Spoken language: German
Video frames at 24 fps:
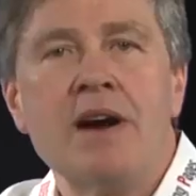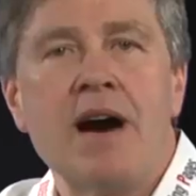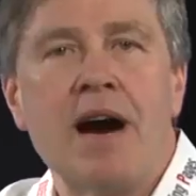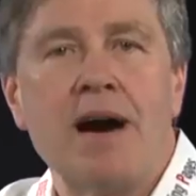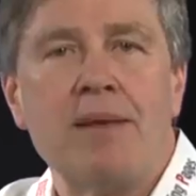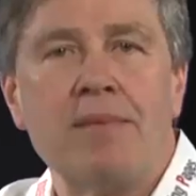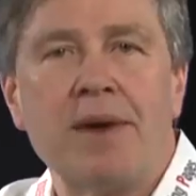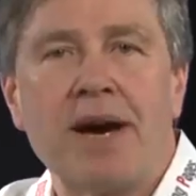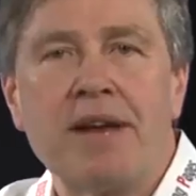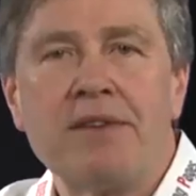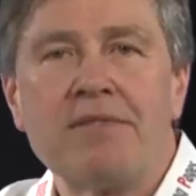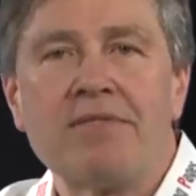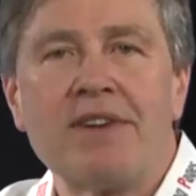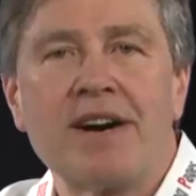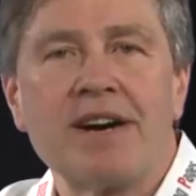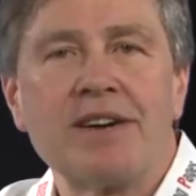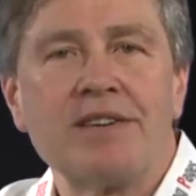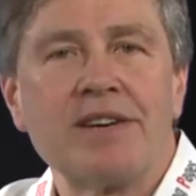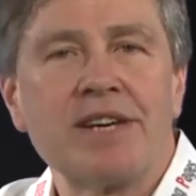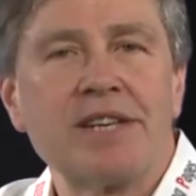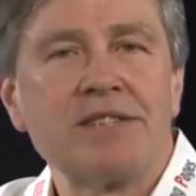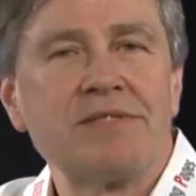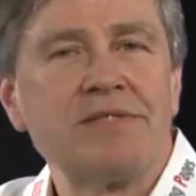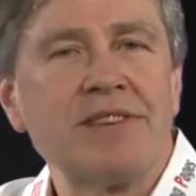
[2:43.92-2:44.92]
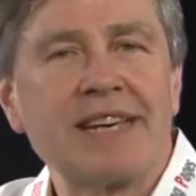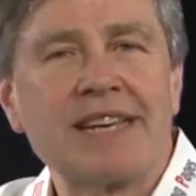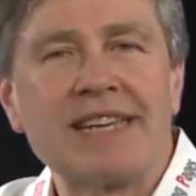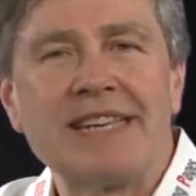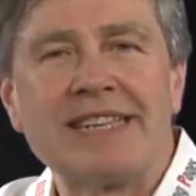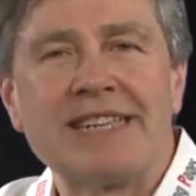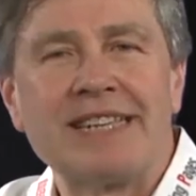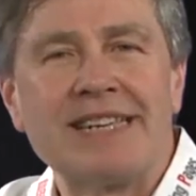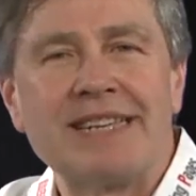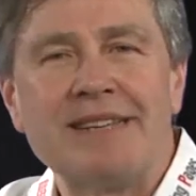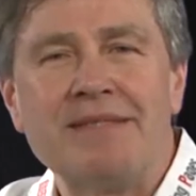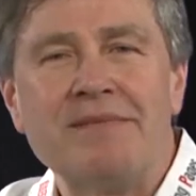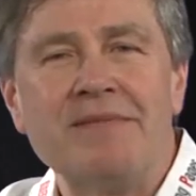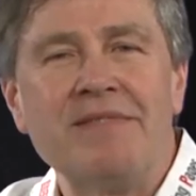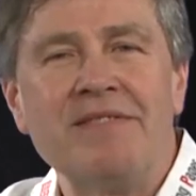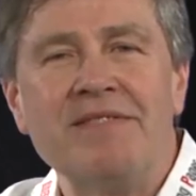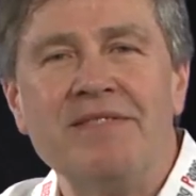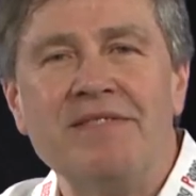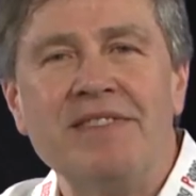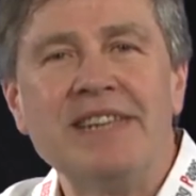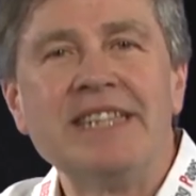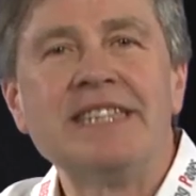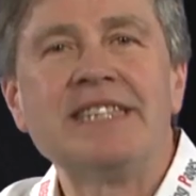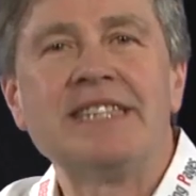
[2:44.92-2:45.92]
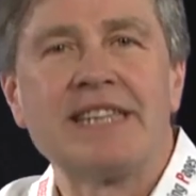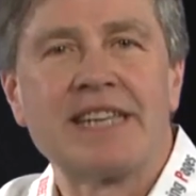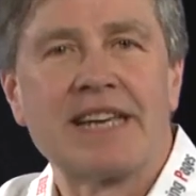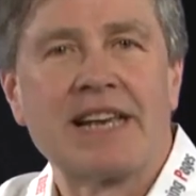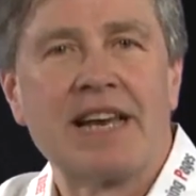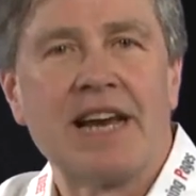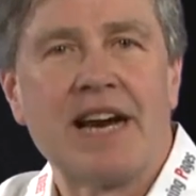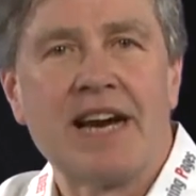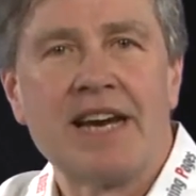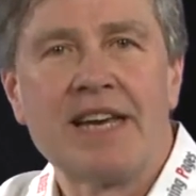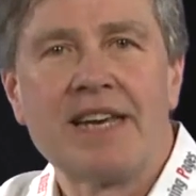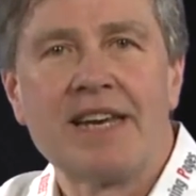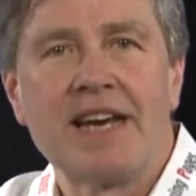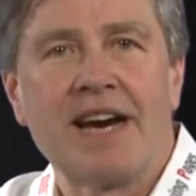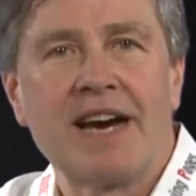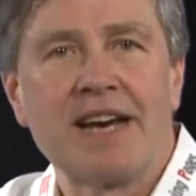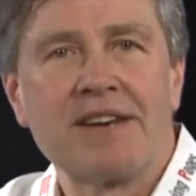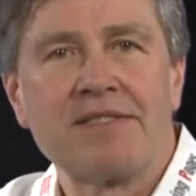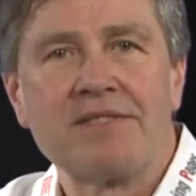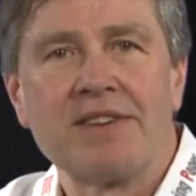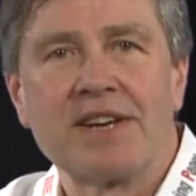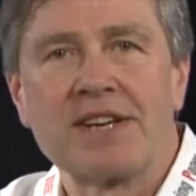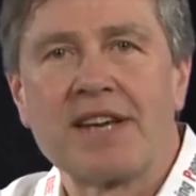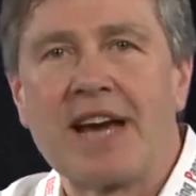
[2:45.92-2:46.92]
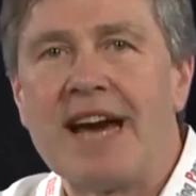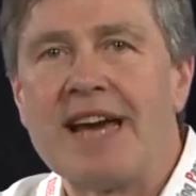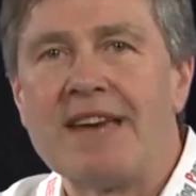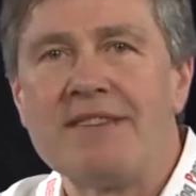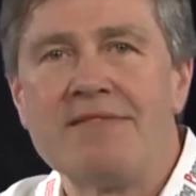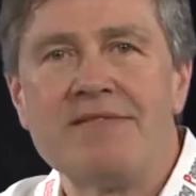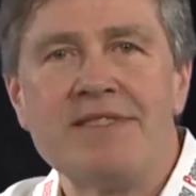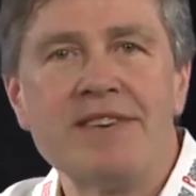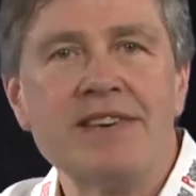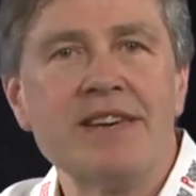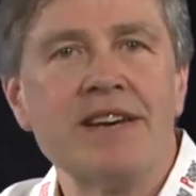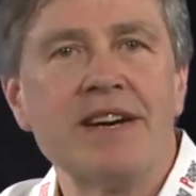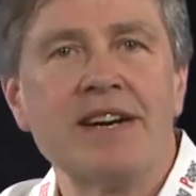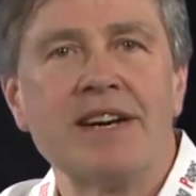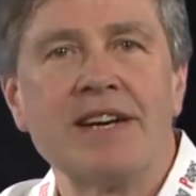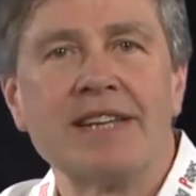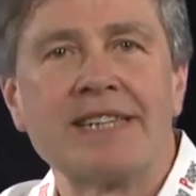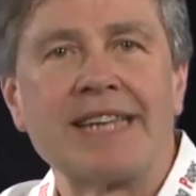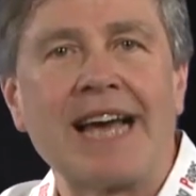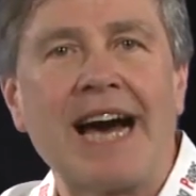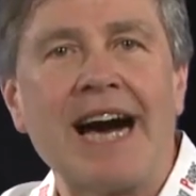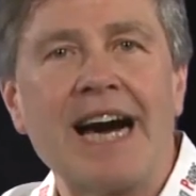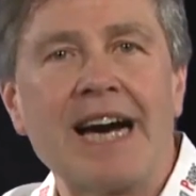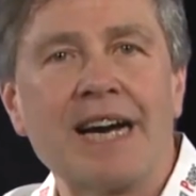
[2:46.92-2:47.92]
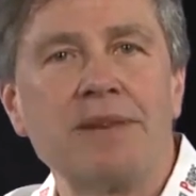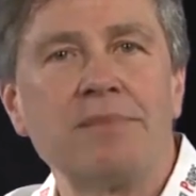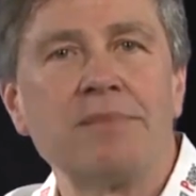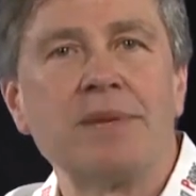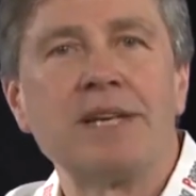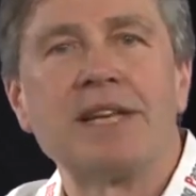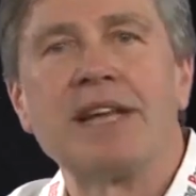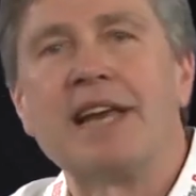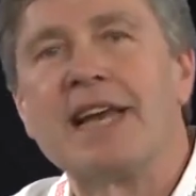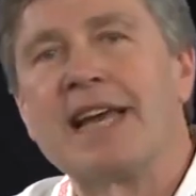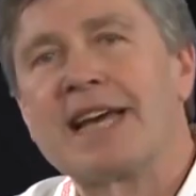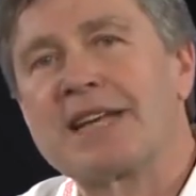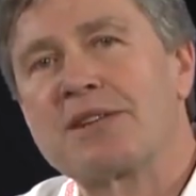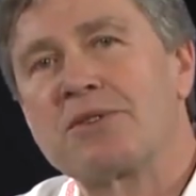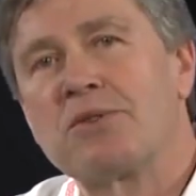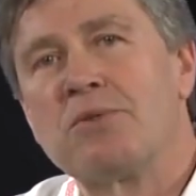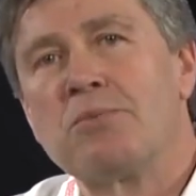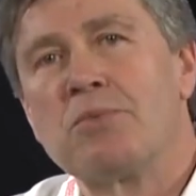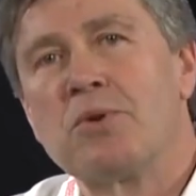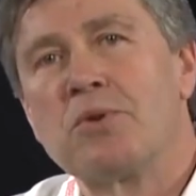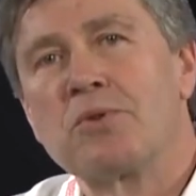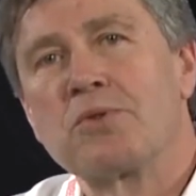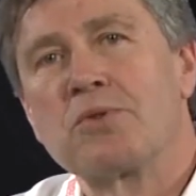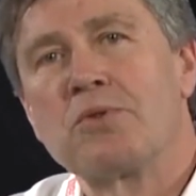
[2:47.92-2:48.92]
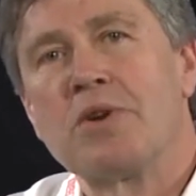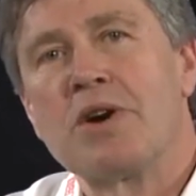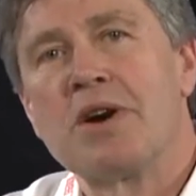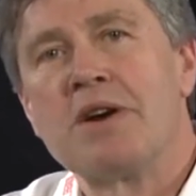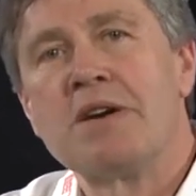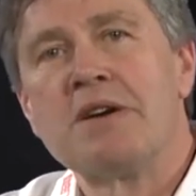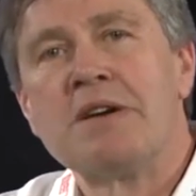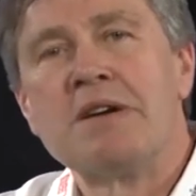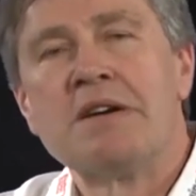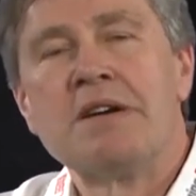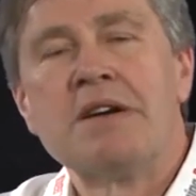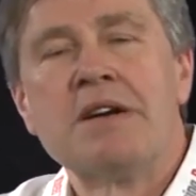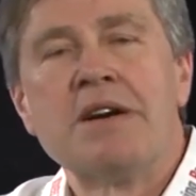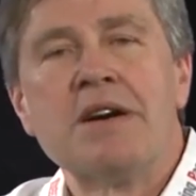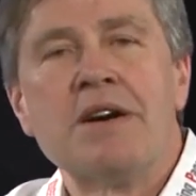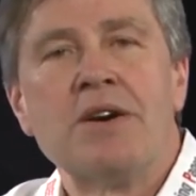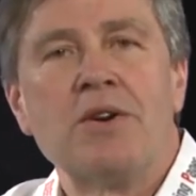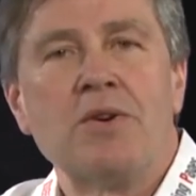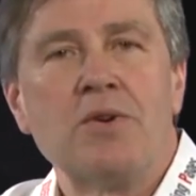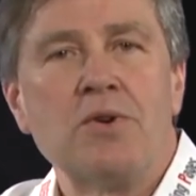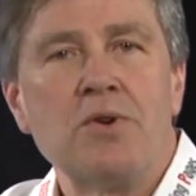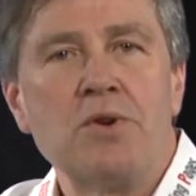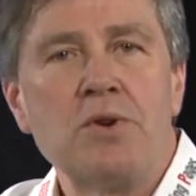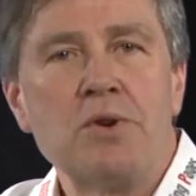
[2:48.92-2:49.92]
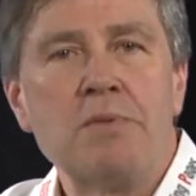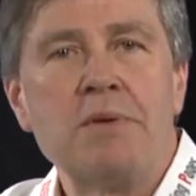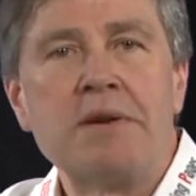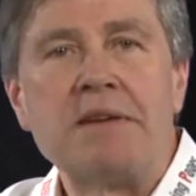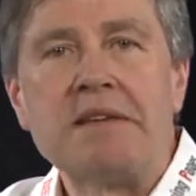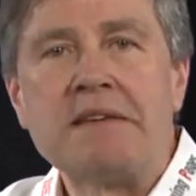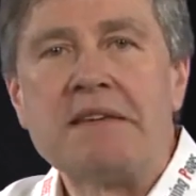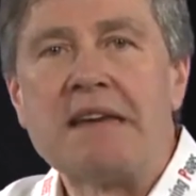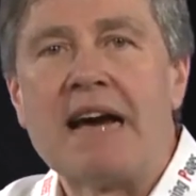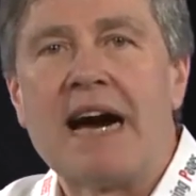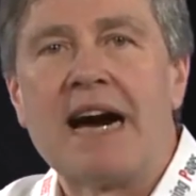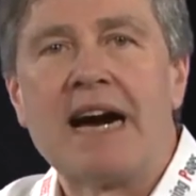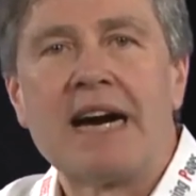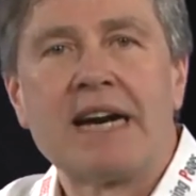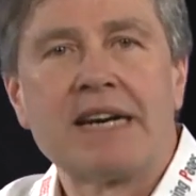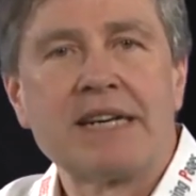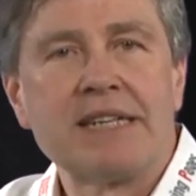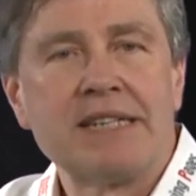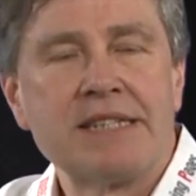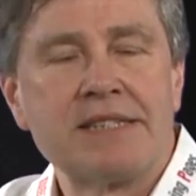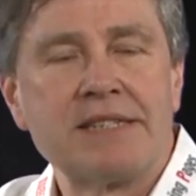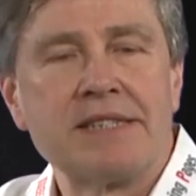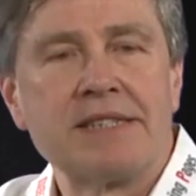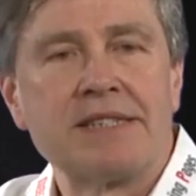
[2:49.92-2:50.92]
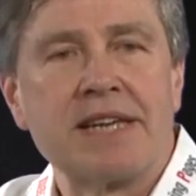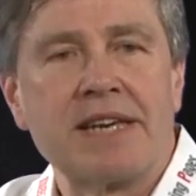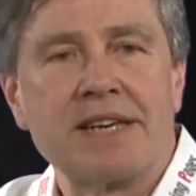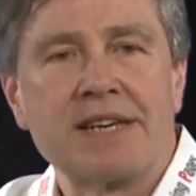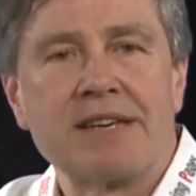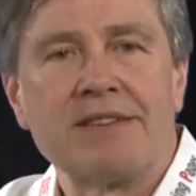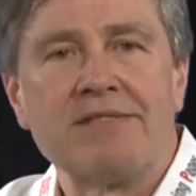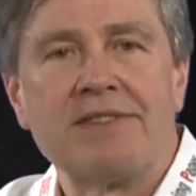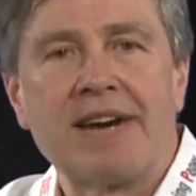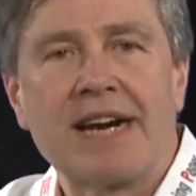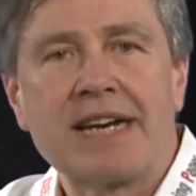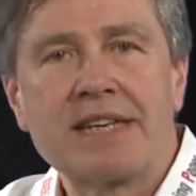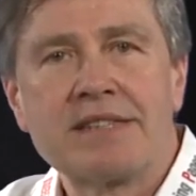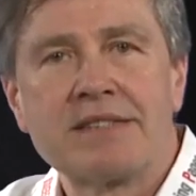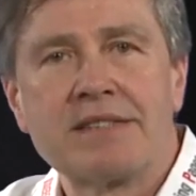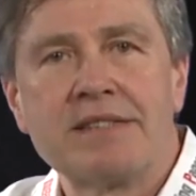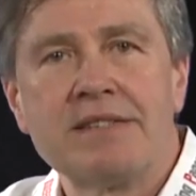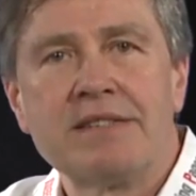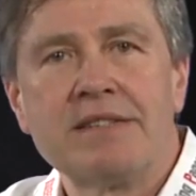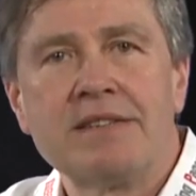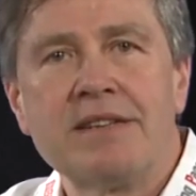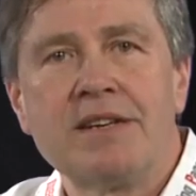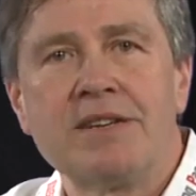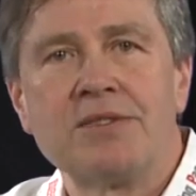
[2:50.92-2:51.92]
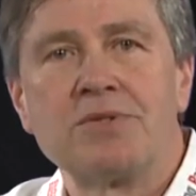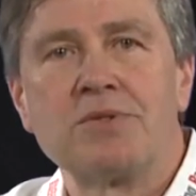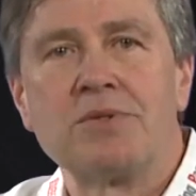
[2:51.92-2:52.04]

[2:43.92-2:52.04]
Am Anfang war es wirklich winzig klein, da hatten wir drei, vier Drachen mit Elektromotor über die Jahre ist es dann gewachsen.